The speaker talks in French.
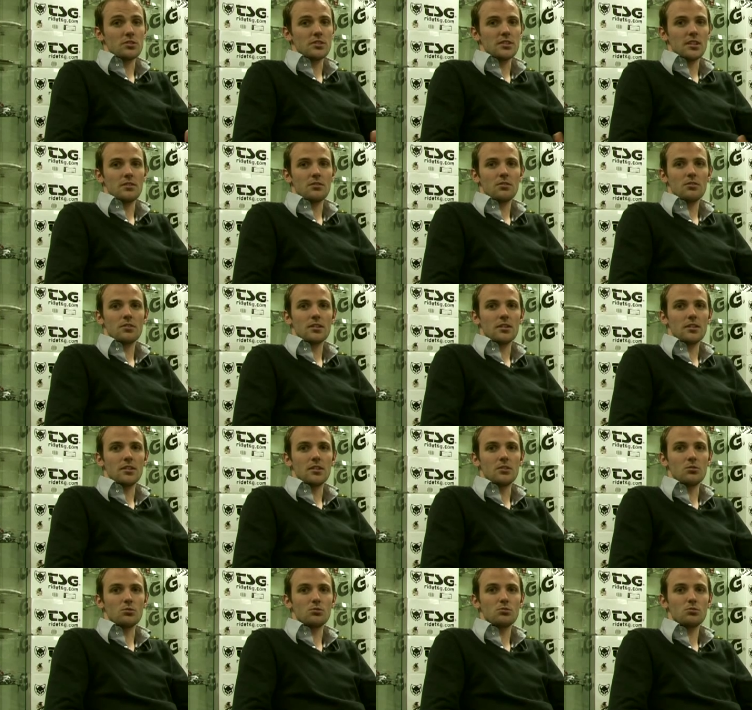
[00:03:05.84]
disais avant, des,
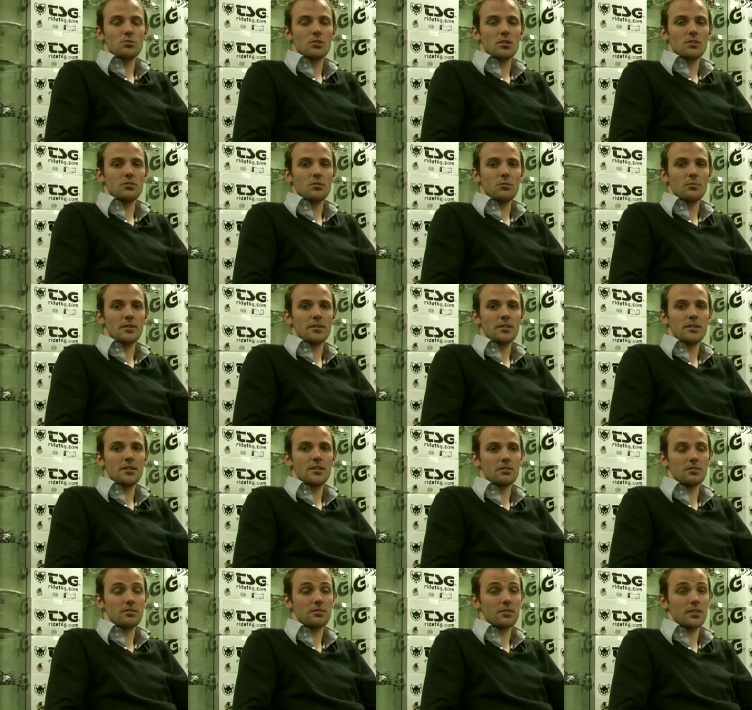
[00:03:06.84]
notions
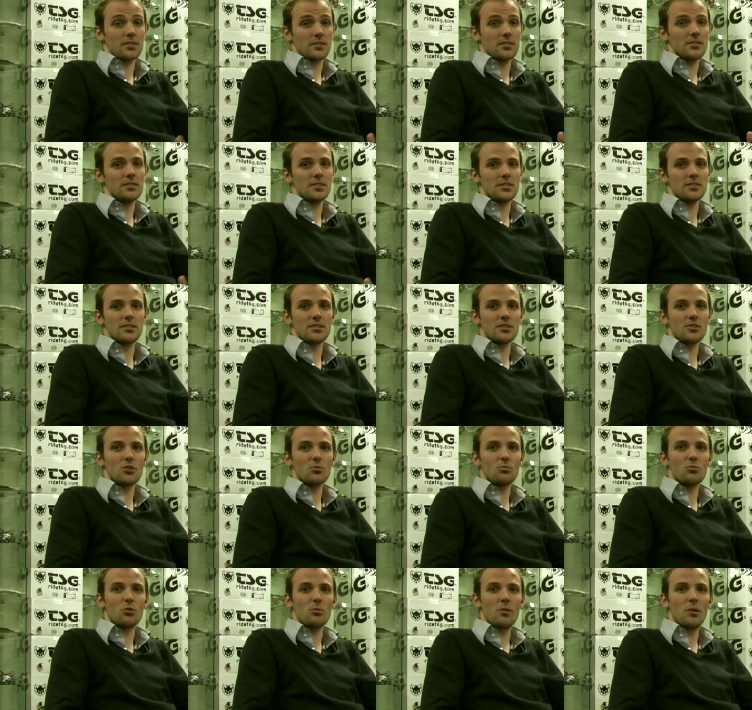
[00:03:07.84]
d'informatique quasi
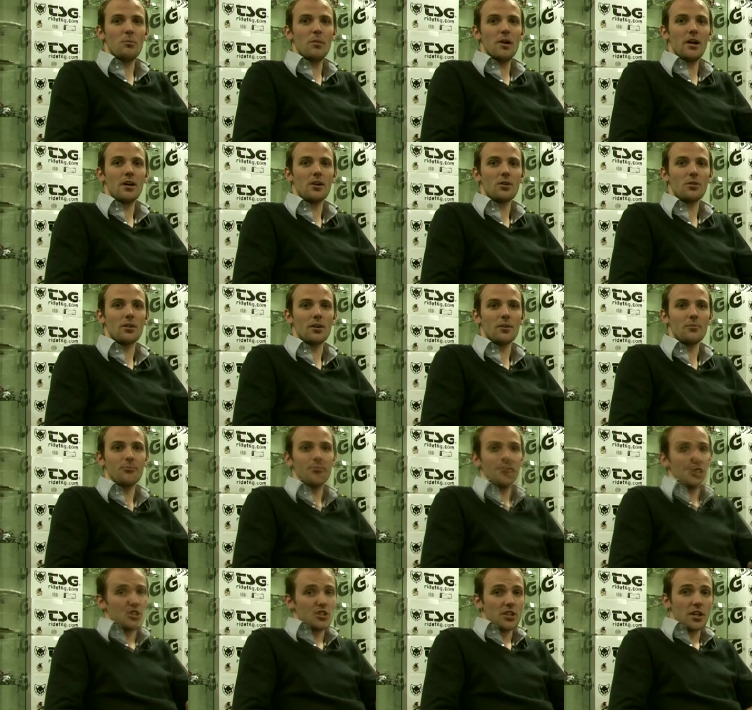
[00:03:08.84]
inexistantes pour ma part.
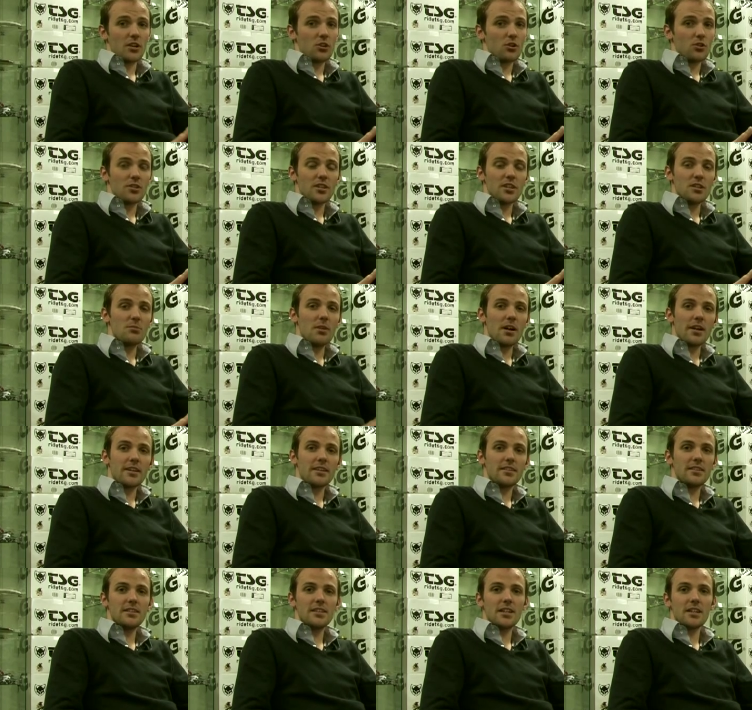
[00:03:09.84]
Gérer le côté
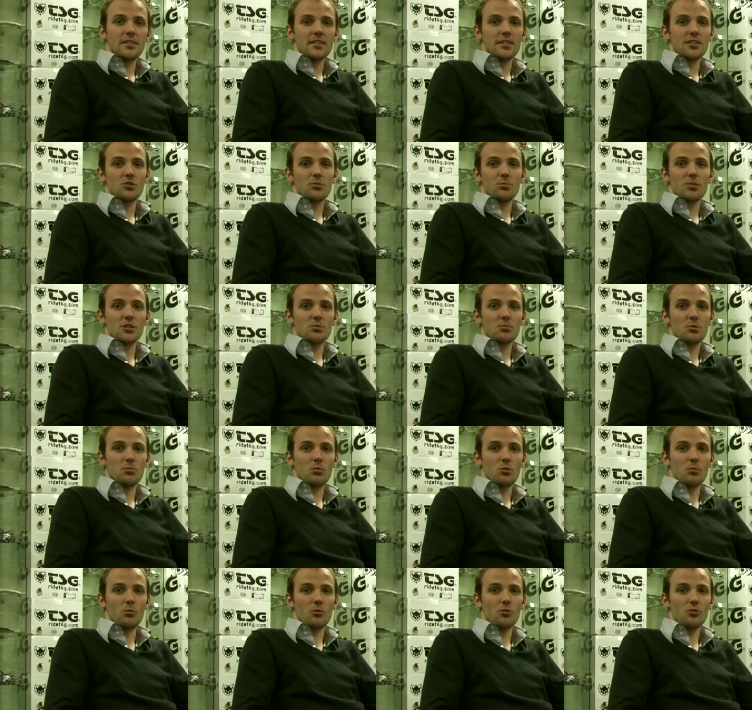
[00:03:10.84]
e-marketing avec des emplacements
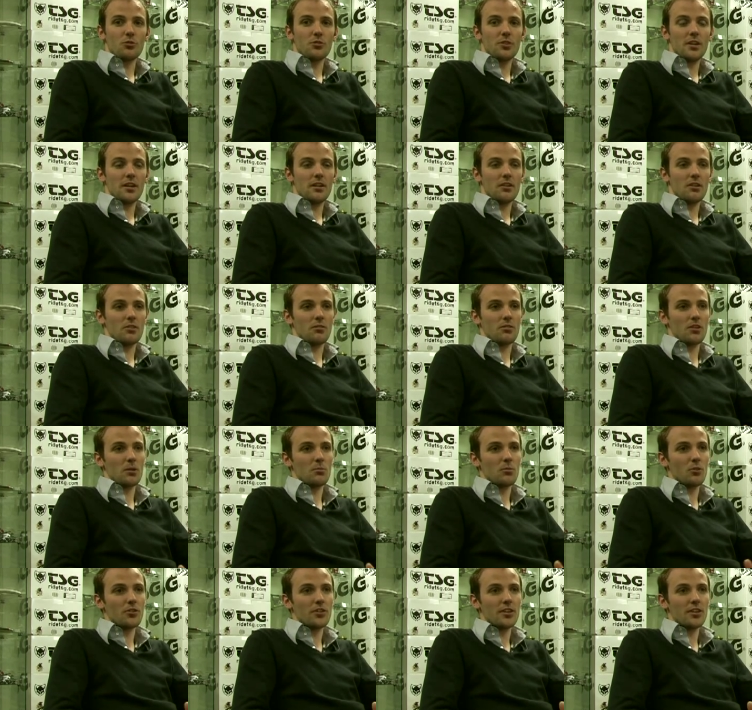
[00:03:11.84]
promotionnels euh, vraiment